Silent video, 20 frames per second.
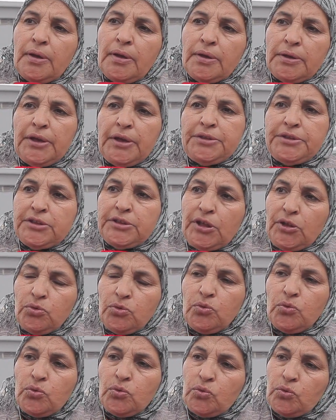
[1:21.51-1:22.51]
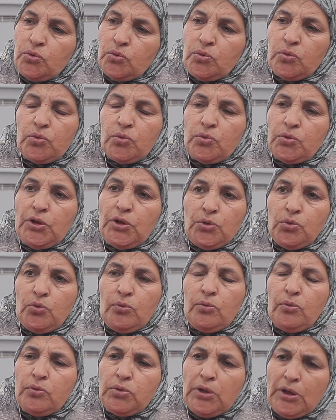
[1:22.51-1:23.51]
يعني نحن
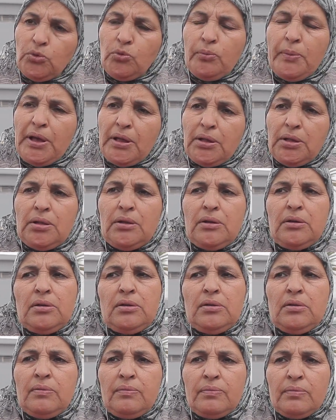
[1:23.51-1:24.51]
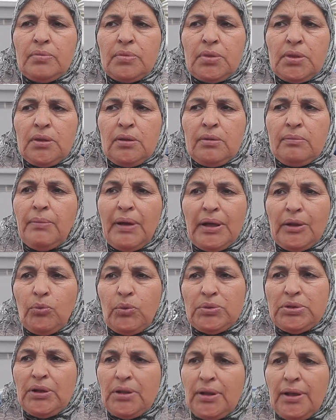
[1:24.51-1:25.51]
نحن نحن مع مع
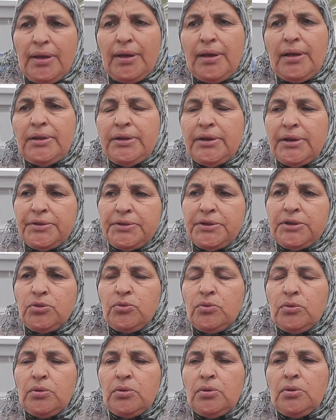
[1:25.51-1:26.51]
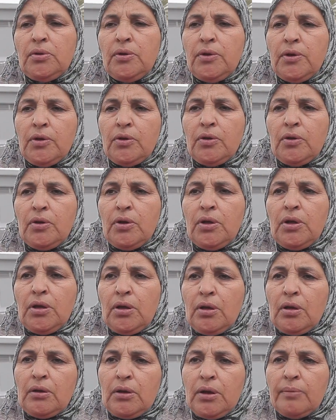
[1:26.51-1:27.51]
الوضع الحالي يعني
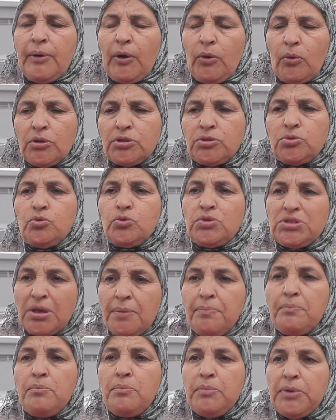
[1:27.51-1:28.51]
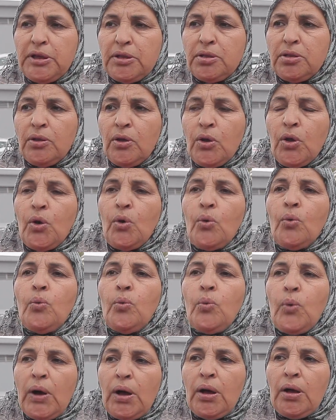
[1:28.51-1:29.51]
كما قلت نتمن
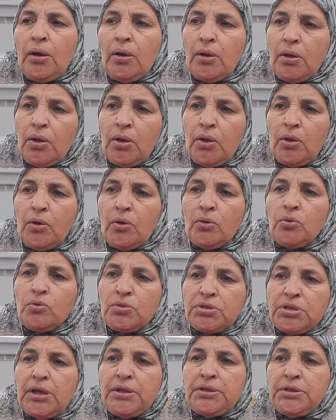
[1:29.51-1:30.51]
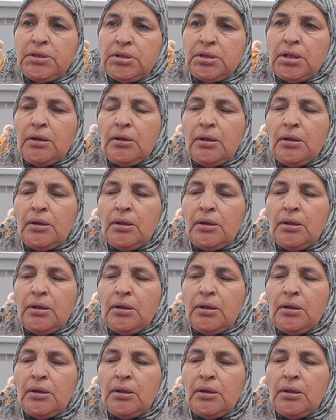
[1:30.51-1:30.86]
ونساند